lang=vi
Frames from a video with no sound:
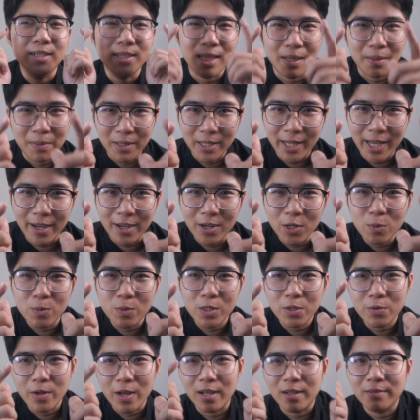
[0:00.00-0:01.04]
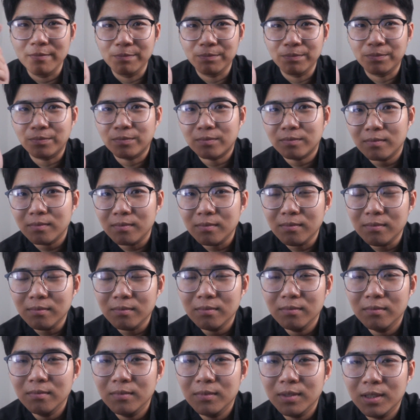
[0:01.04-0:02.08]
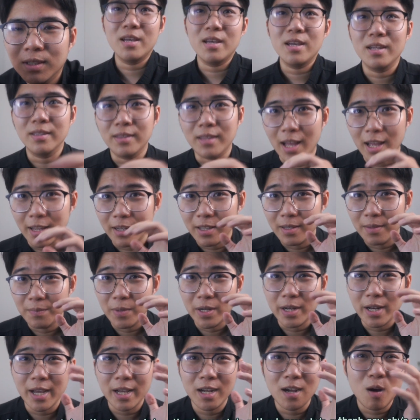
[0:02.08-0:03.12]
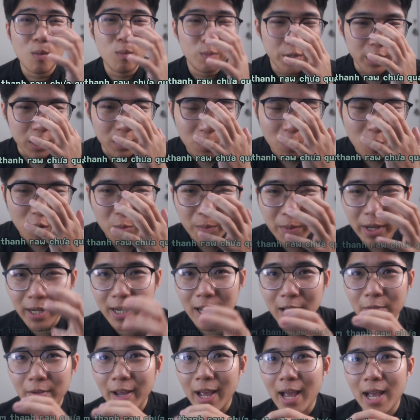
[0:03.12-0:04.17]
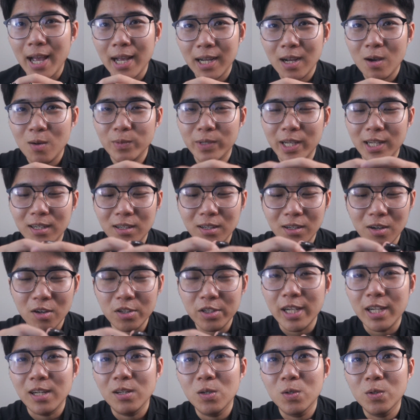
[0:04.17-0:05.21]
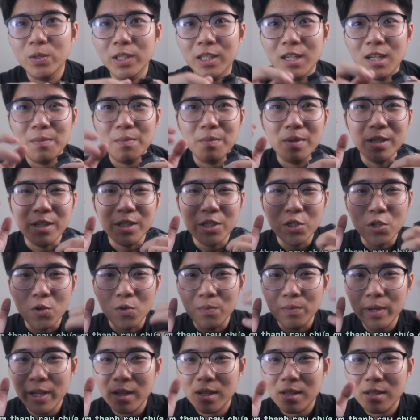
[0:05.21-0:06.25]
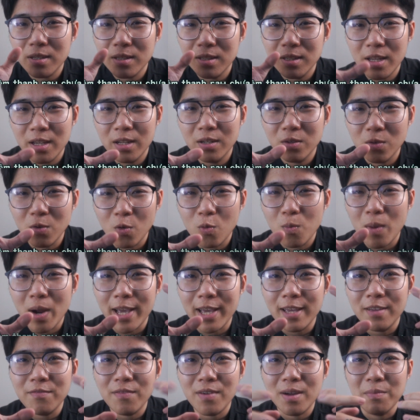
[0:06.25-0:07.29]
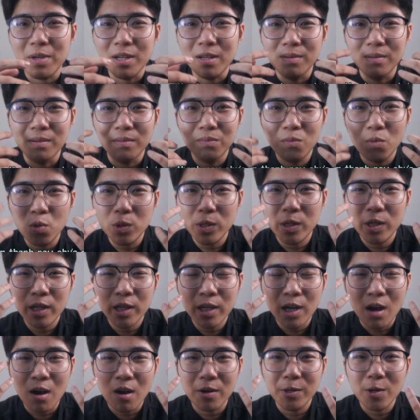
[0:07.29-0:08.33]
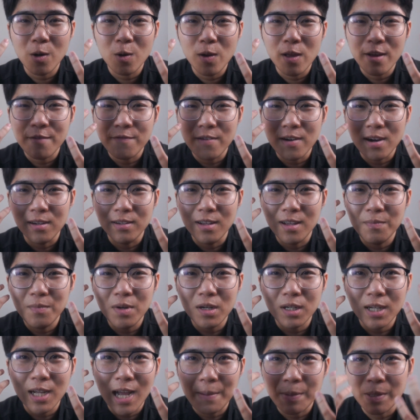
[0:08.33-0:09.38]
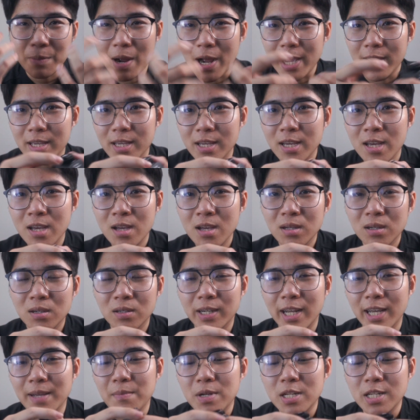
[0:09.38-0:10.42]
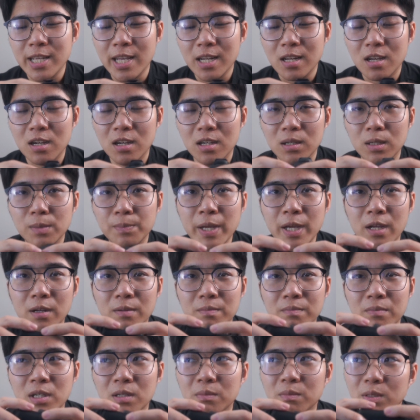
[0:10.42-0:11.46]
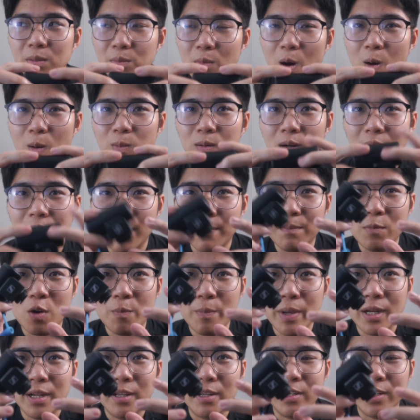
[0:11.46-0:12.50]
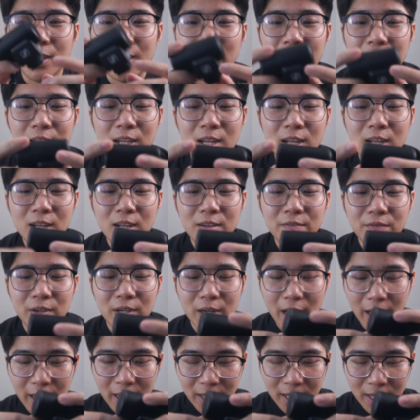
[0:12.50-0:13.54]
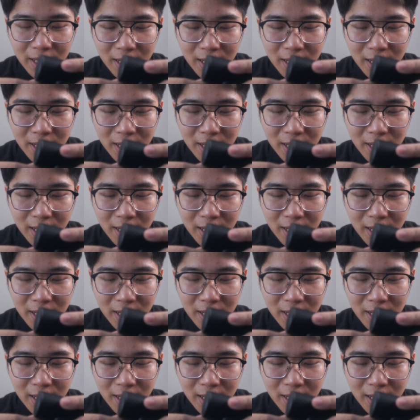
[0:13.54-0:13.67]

xem hình dáng nó chút xíu đã Hiện tại thì mình đang không giữ một con mic nào cả, không dây lẫn có dây luôn cho nên mình sử dụng mic zin của máy và mình boost cái audio level lên mức 27. Hồi nãy mình set ở mic mức 11 rồi cắm con mic này rồi ha. Và đây,